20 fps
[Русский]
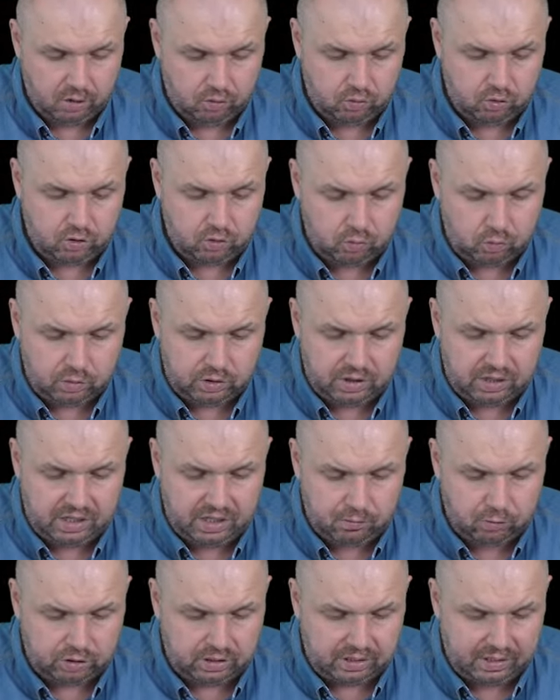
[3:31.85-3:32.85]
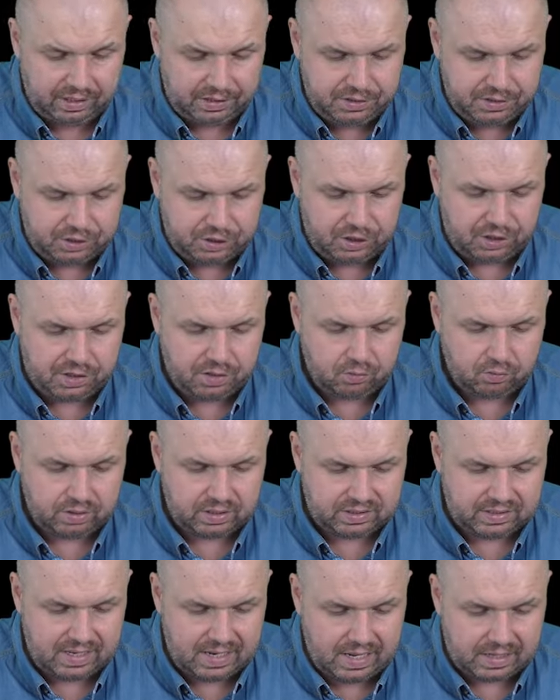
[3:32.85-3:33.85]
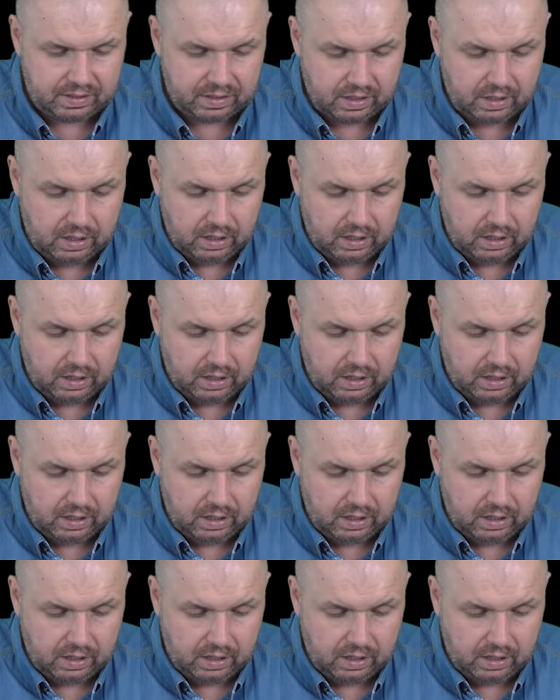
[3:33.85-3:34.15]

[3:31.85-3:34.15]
То есть, ну, вот такие вот ограничения у нас стоят.